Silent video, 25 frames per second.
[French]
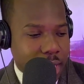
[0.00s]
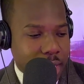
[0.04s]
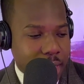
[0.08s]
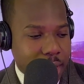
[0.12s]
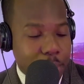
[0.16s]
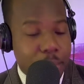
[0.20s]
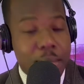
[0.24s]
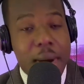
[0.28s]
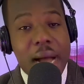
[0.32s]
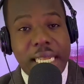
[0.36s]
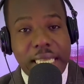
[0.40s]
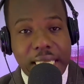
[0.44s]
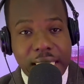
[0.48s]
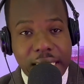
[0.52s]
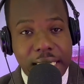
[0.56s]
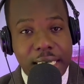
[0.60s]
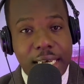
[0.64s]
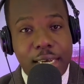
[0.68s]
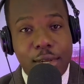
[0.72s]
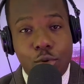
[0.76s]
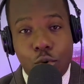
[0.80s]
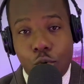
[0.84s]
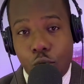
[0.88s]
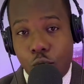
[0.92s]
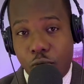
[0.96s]

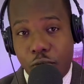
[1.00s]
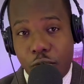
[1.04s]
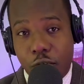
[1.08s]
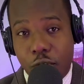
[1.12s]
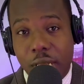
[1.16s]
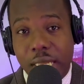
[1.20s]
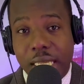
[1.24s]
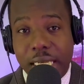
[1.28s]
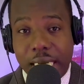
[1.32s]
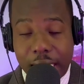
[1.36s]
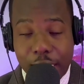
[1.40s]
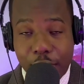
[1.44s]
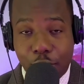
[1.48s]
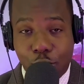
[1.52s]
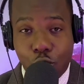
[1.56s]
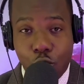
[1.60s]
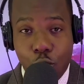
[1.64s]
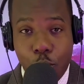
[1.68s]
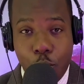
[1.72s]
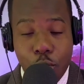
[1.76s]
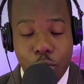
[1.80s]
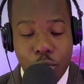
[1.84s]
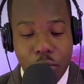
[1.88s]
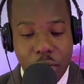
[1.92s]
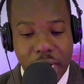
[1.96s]
matin nous lever de très tôt
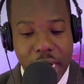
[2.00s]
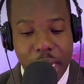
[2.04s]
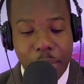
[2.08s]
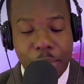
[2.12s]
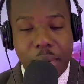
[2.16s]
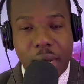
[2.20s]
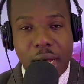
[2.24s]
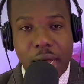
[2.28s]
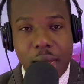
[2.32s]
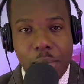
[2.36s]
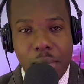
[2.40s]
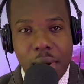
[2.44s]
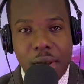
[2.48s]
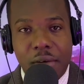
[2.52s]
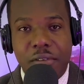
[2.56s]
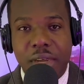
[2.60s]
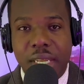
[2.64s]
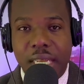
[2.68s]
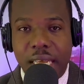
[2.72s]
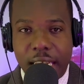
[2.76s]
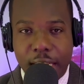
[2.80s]
pour nous capables venir